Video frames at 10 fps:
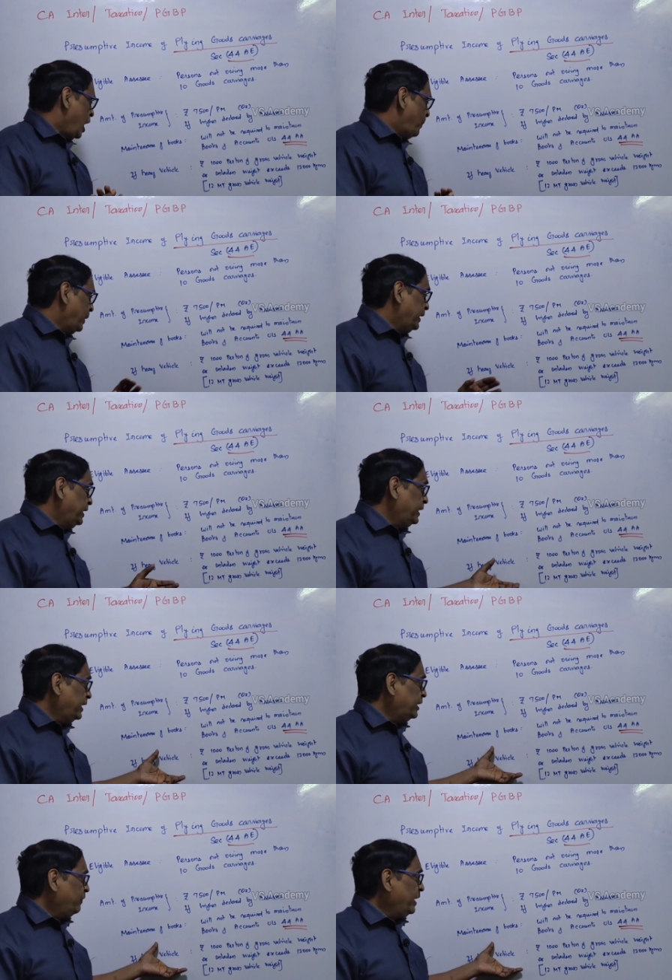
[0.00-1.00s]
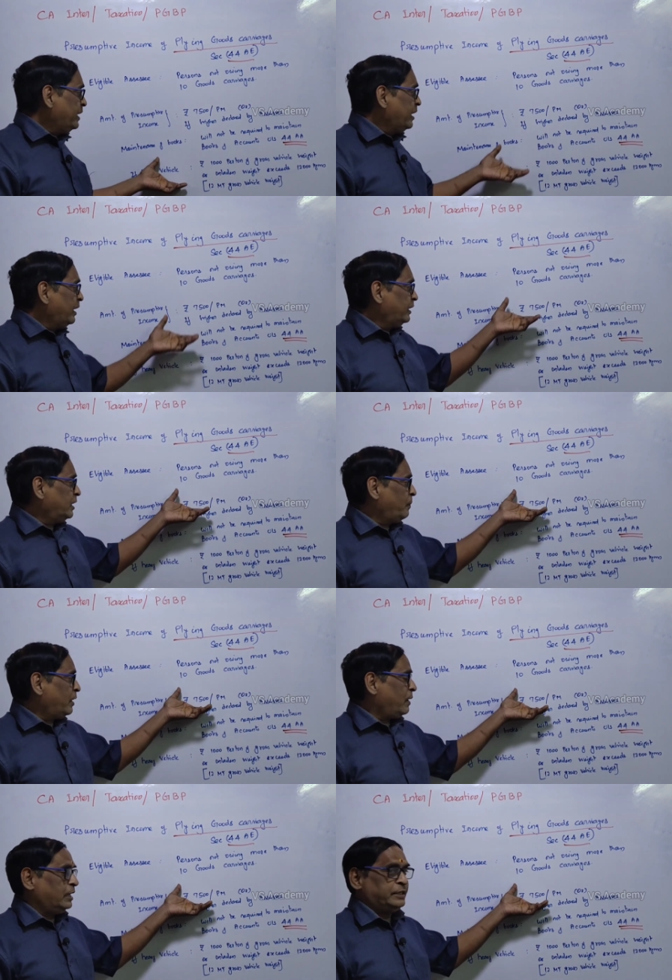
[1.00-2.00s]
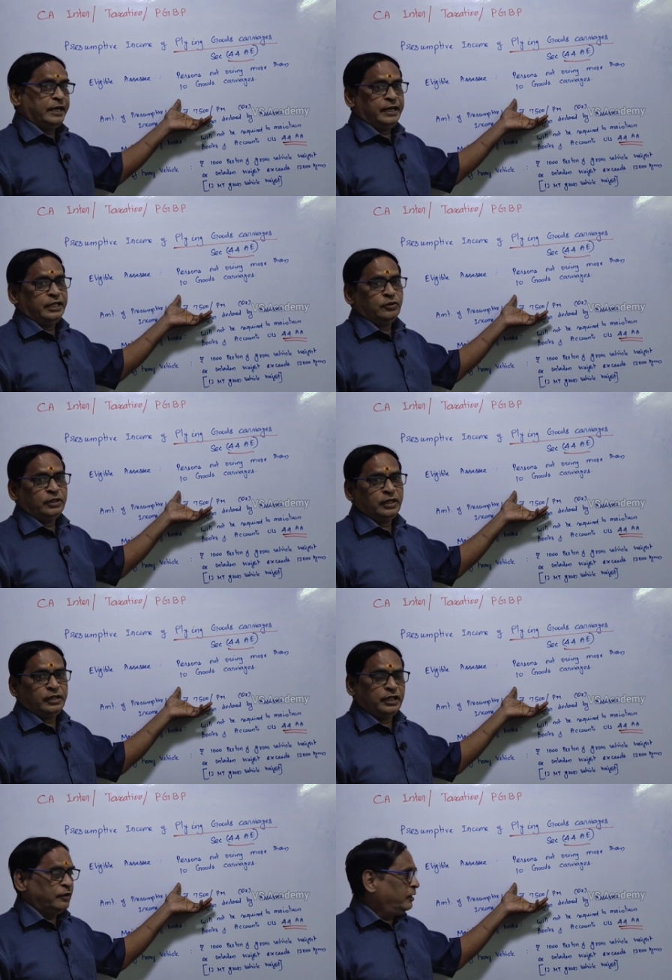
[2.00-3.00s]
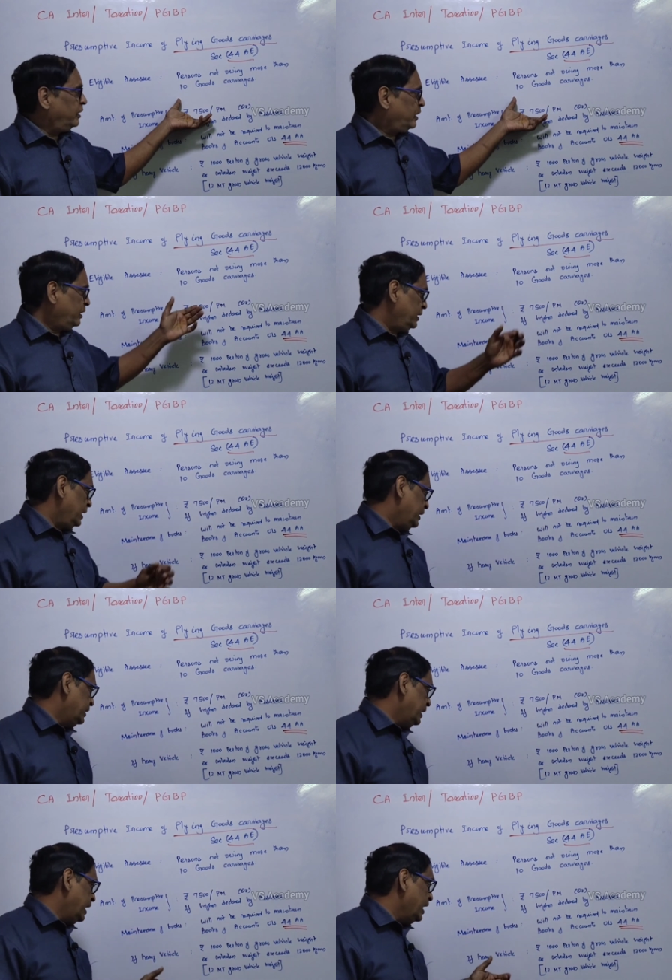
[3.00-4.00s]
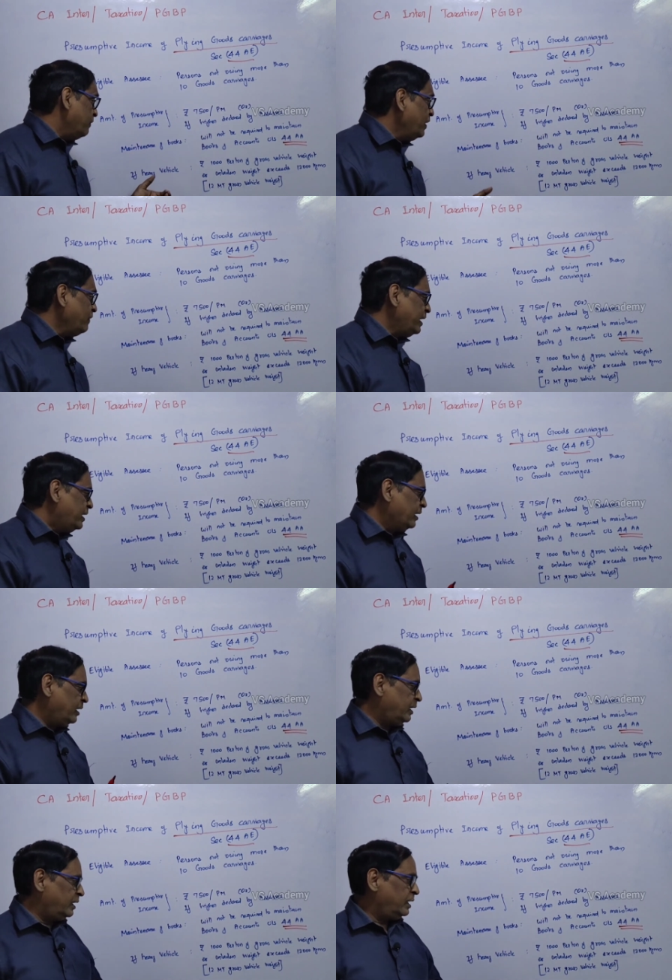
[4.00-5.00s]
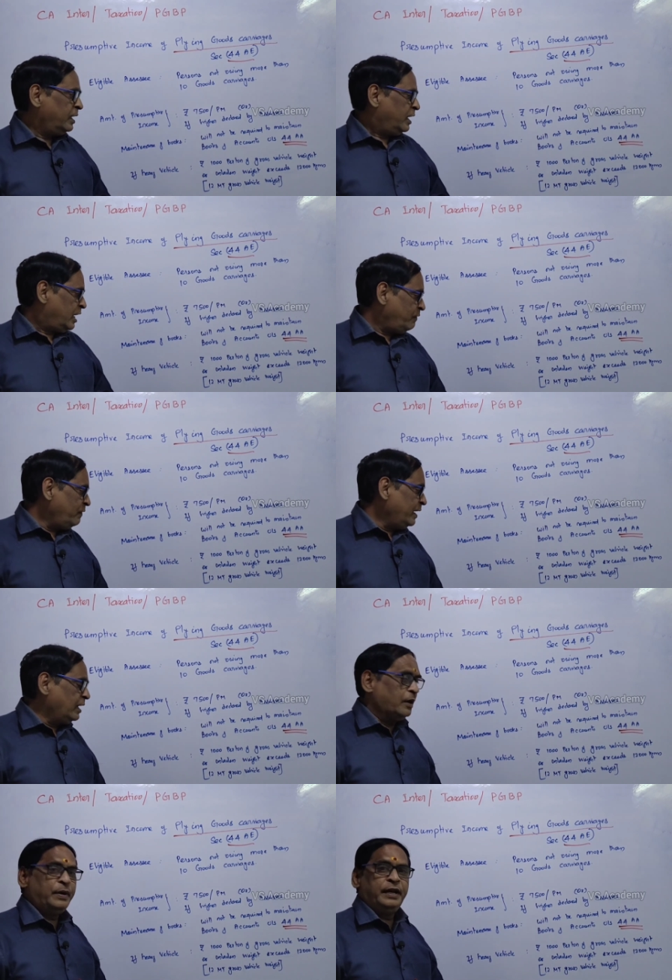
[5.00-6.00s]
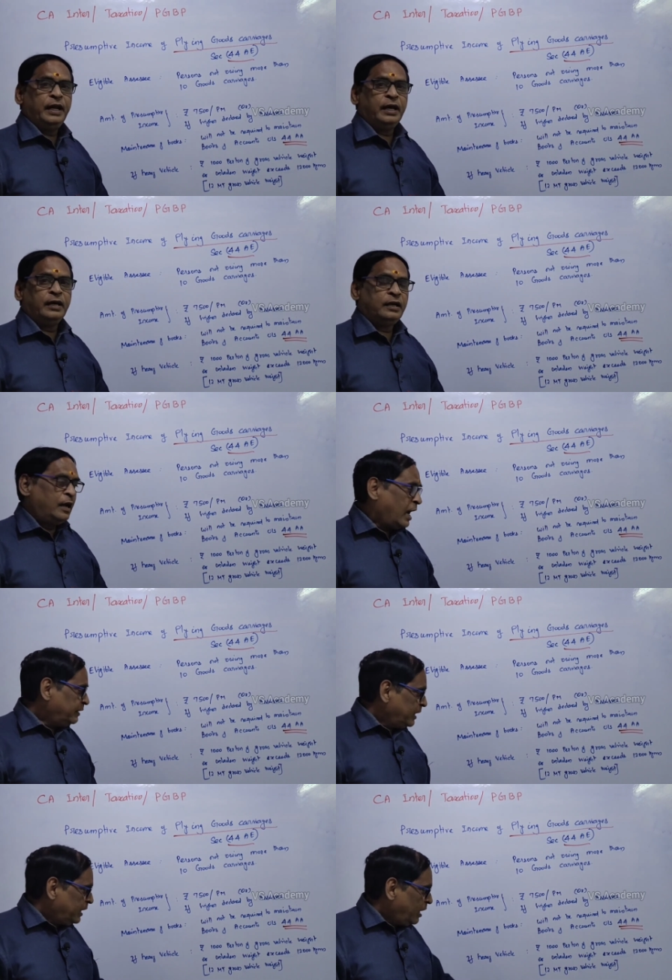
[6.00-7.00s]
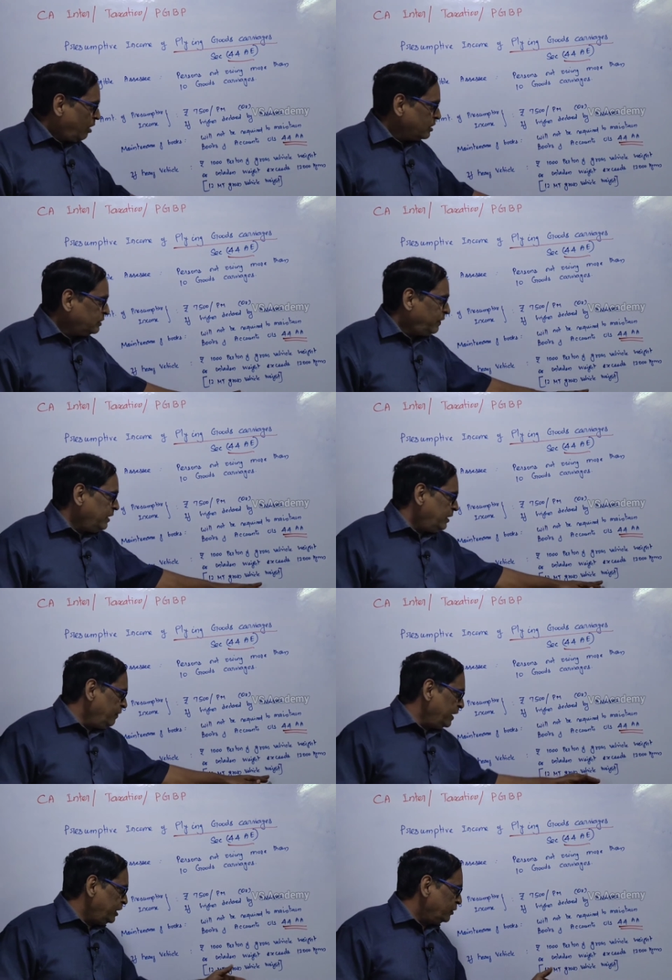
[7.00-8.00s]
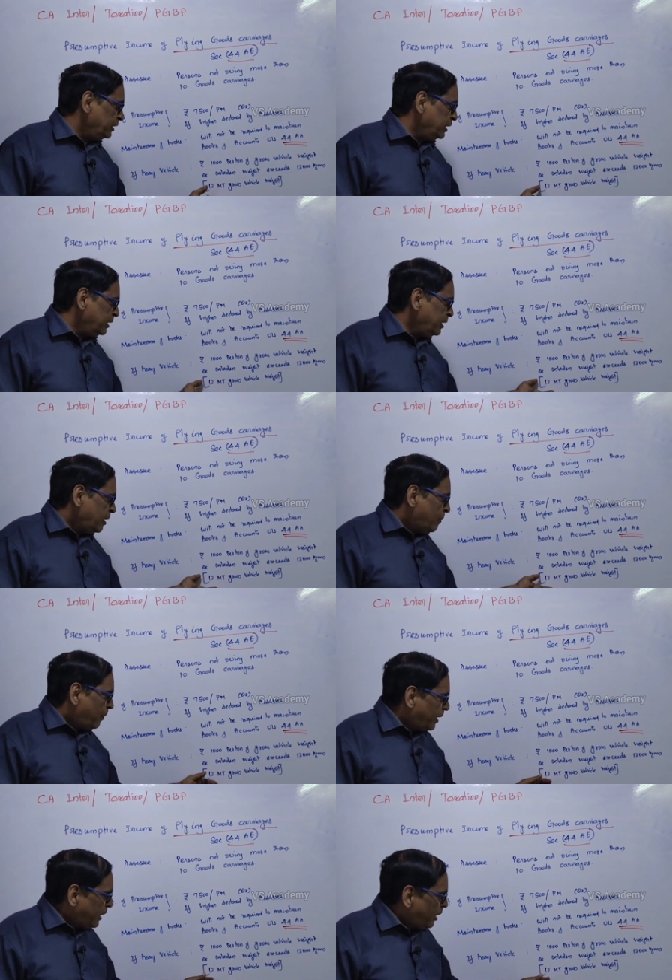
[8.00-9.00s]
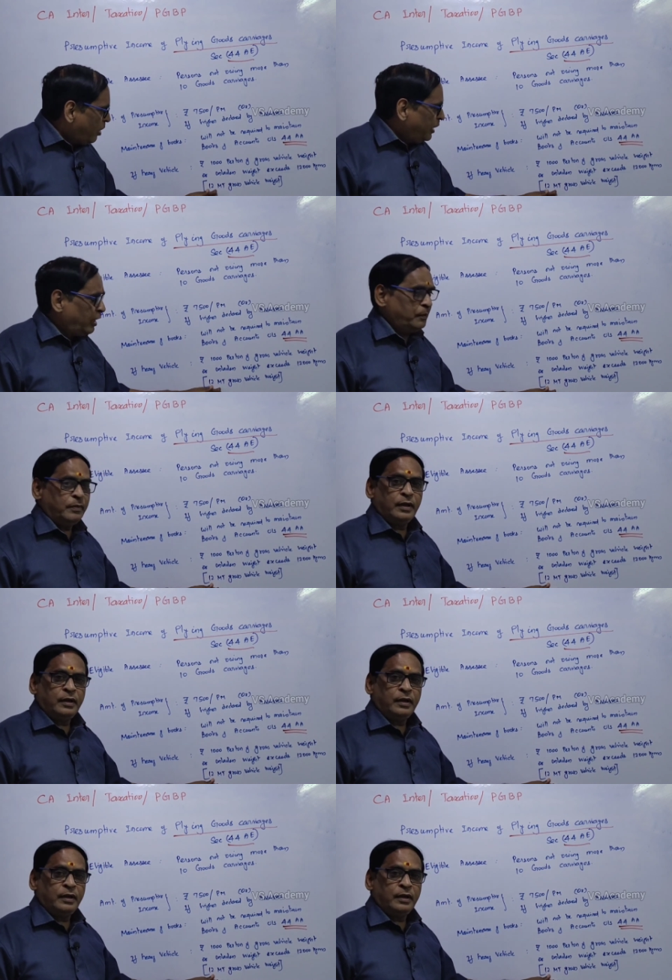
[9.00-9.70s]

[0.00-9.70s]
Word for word: அப்போ இதே இந்த வெஹிக்கிளாக இருந்தால் பரவாயில்ல சரி இது வந்து இந்த இதில் இதில் ஹெவி வெஹிக்கிள் இருக்குது ஹெவி வெஹிக்கிள் அப்படின்னா அந்த கிராஸ் வெஹிக்கிள் வெயிட் வந்து பன்னெண்டாயிரம்